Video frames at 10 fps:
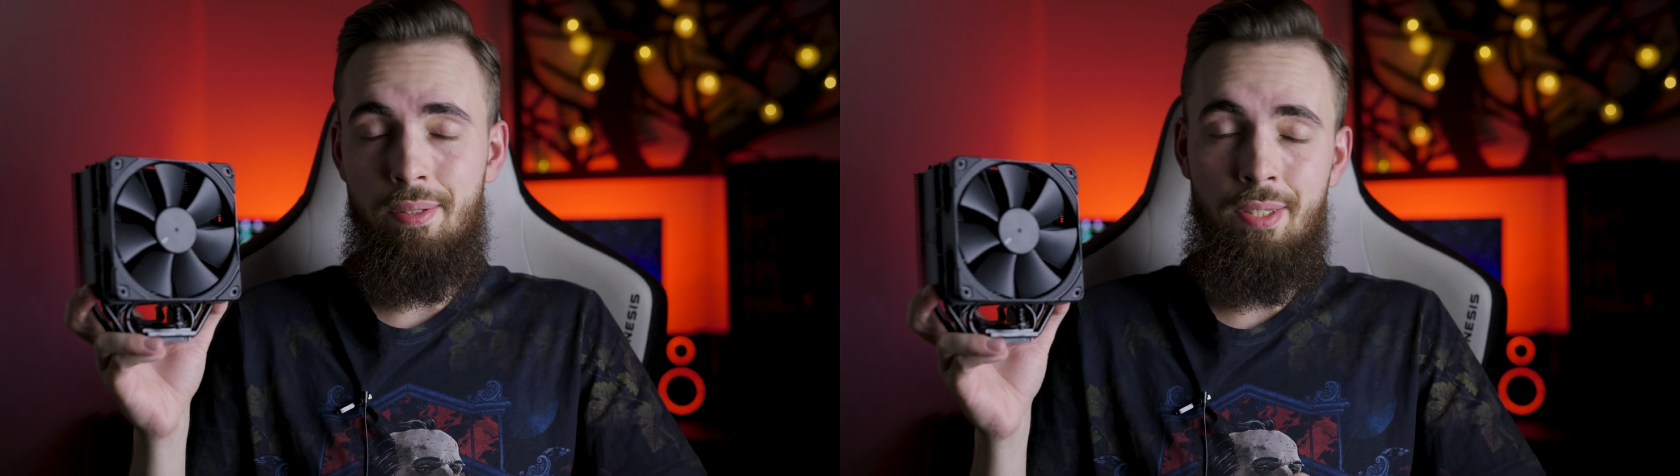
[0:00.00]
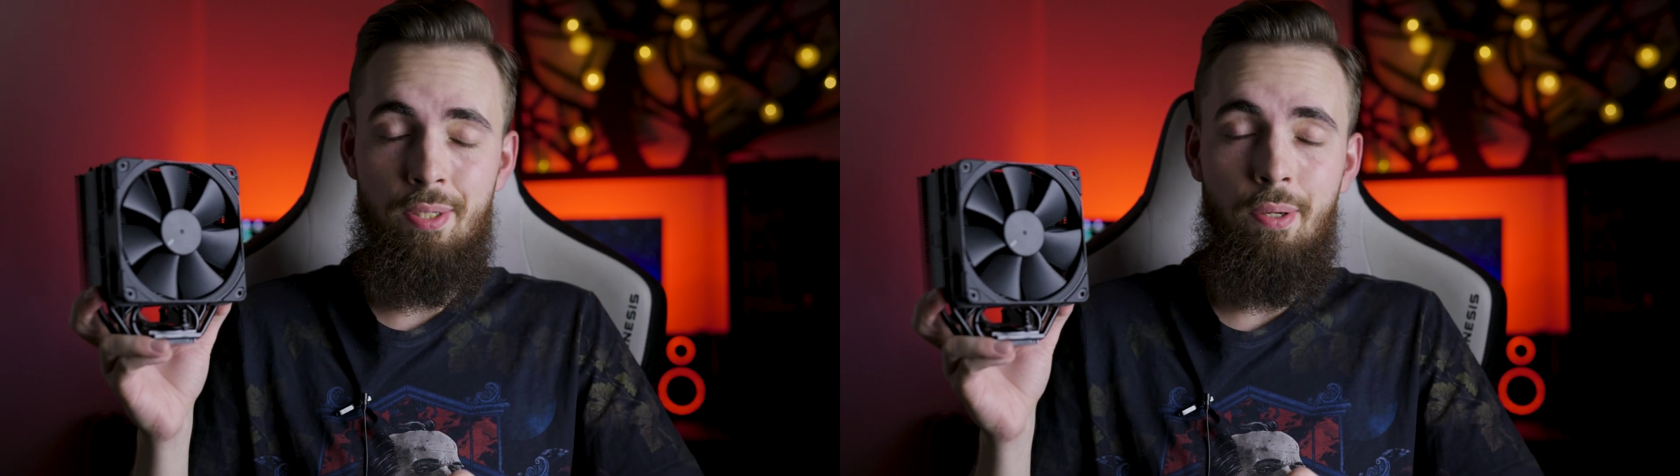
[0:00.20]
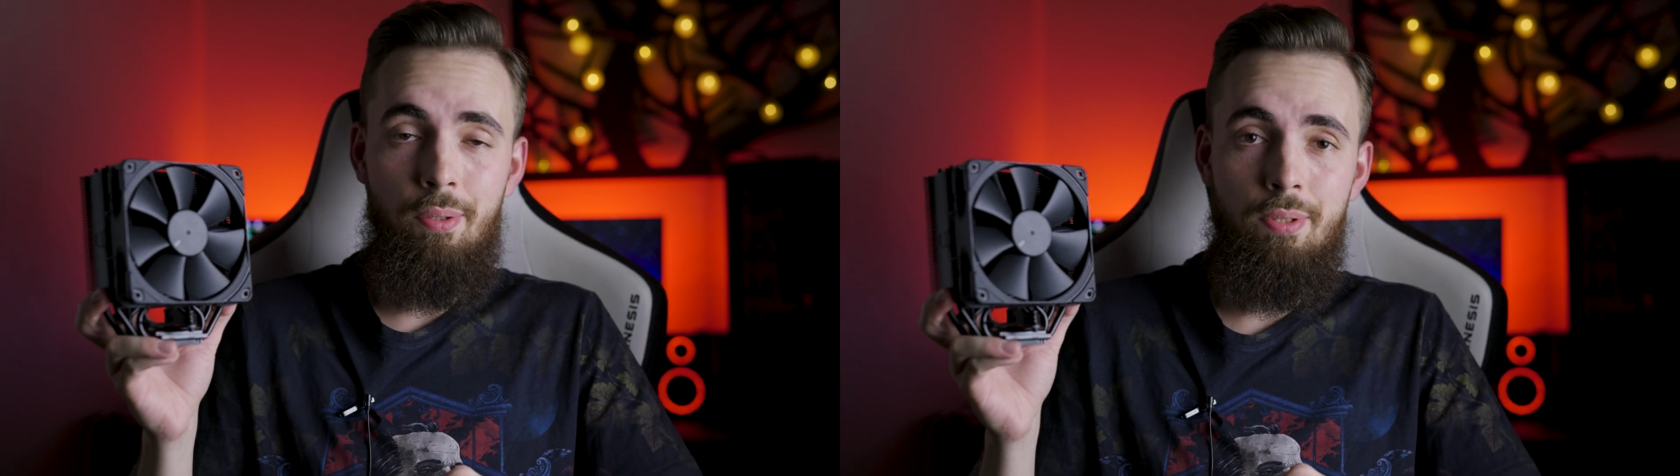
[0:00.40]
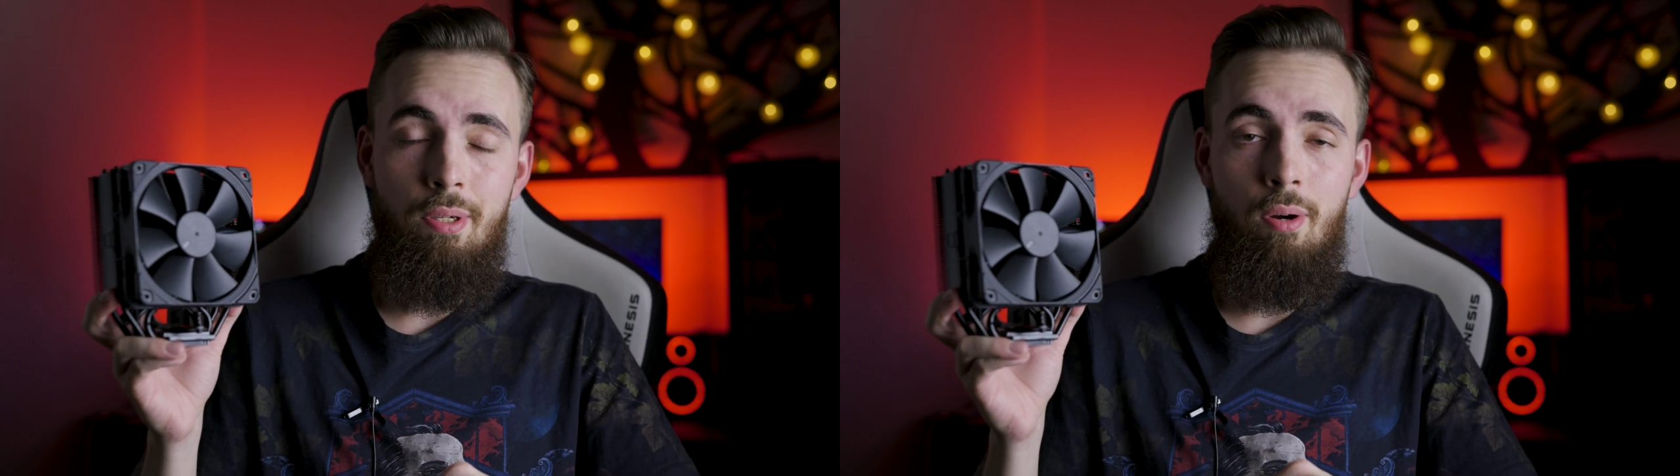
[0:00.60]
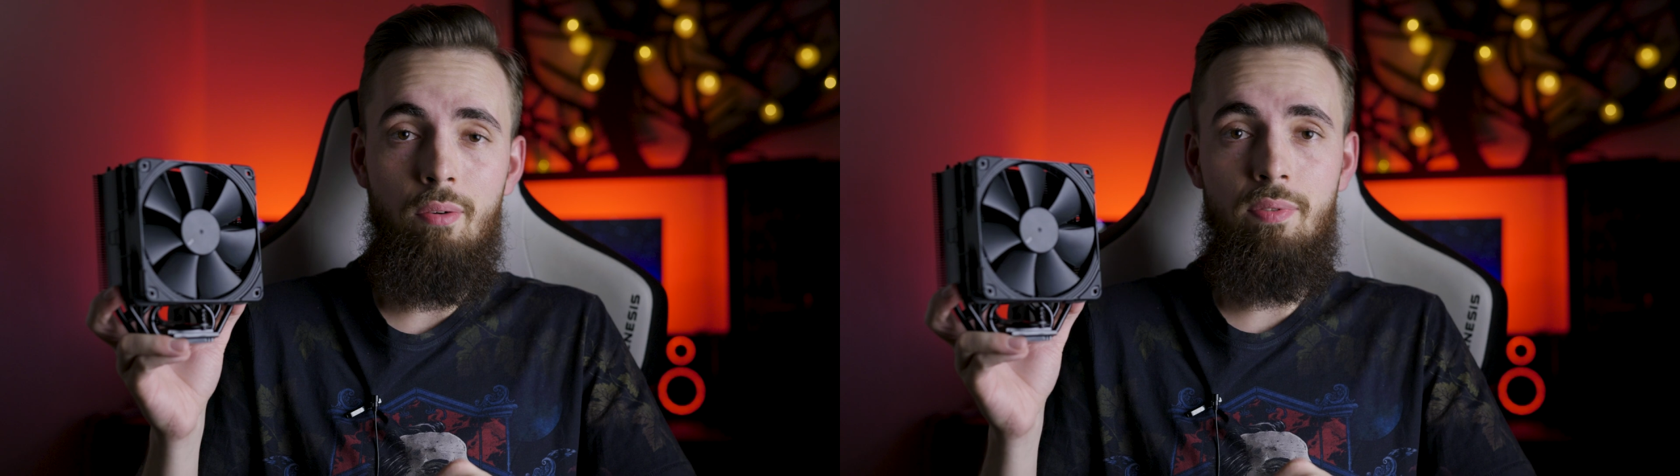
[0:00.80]
jeśli
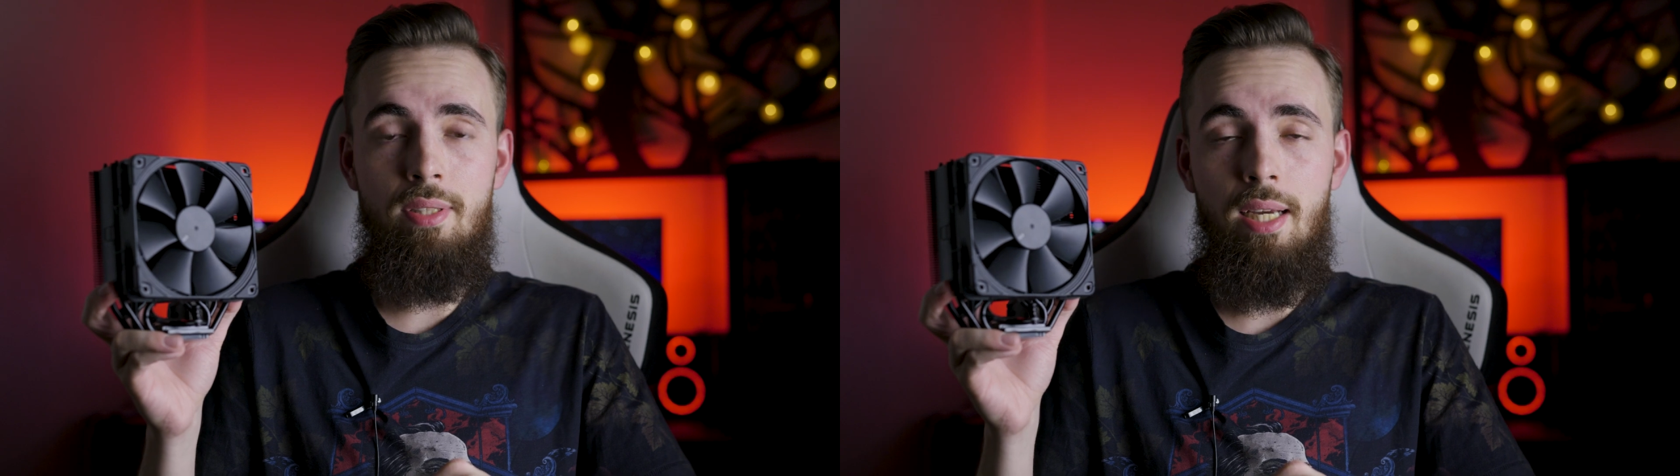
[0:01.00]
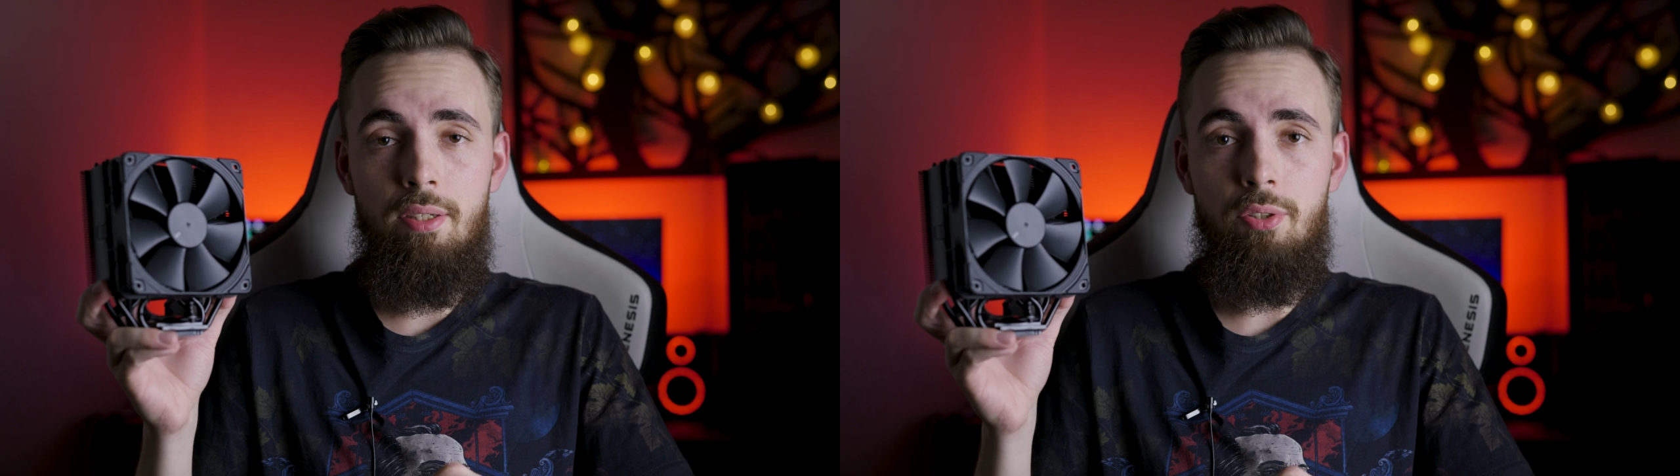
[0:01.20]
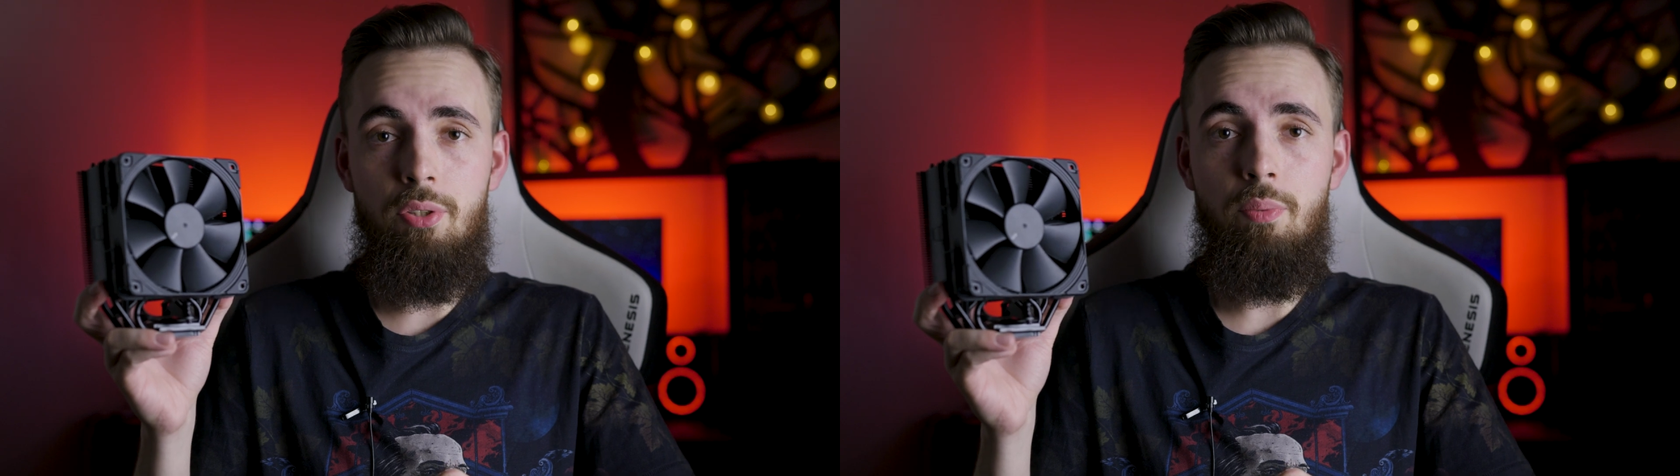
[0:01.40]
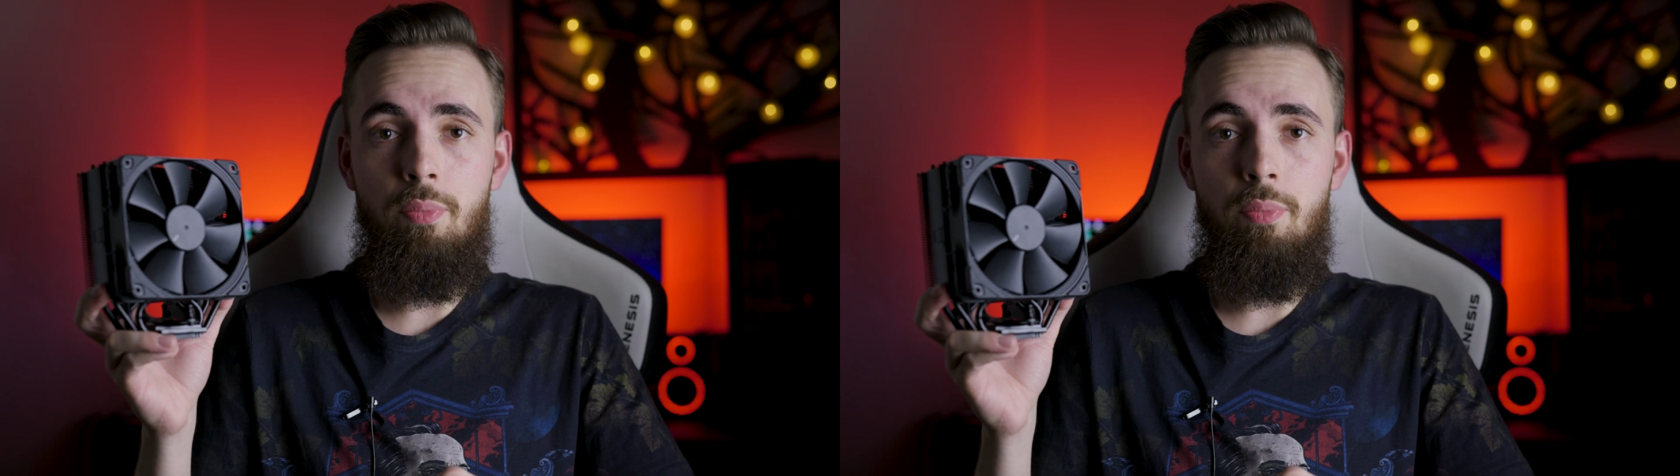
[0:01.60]
chodzi o wydajność,